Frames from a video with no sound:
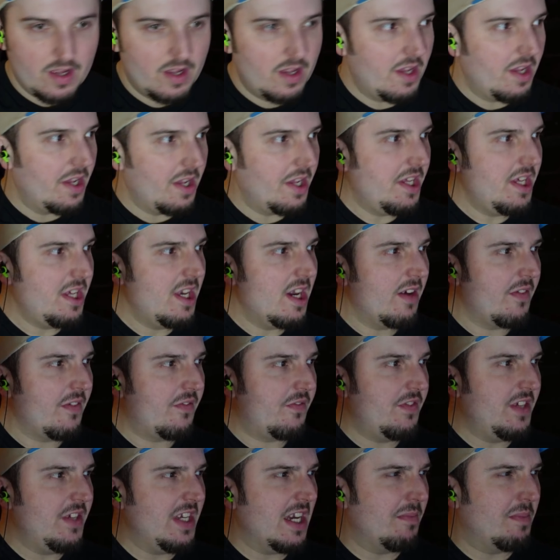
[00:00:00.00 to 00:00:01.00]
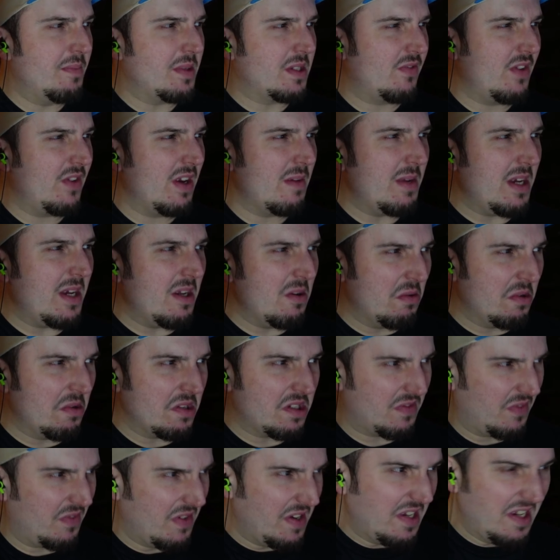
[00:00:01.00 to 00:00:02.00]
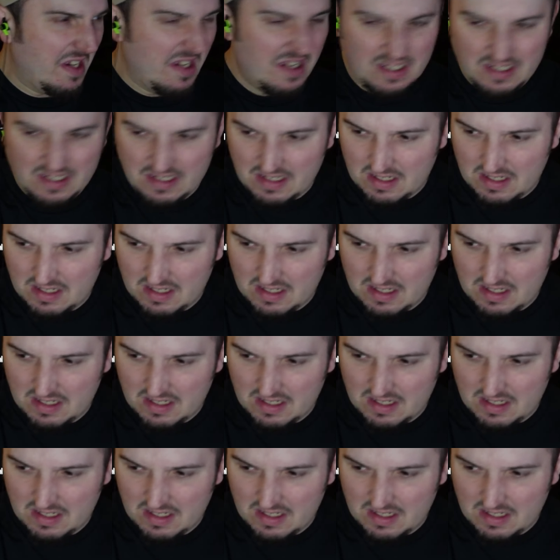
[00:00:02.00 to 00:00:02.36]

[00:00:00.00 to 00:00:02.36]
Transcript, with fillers: hier 4 bis 4 minus, finde ich.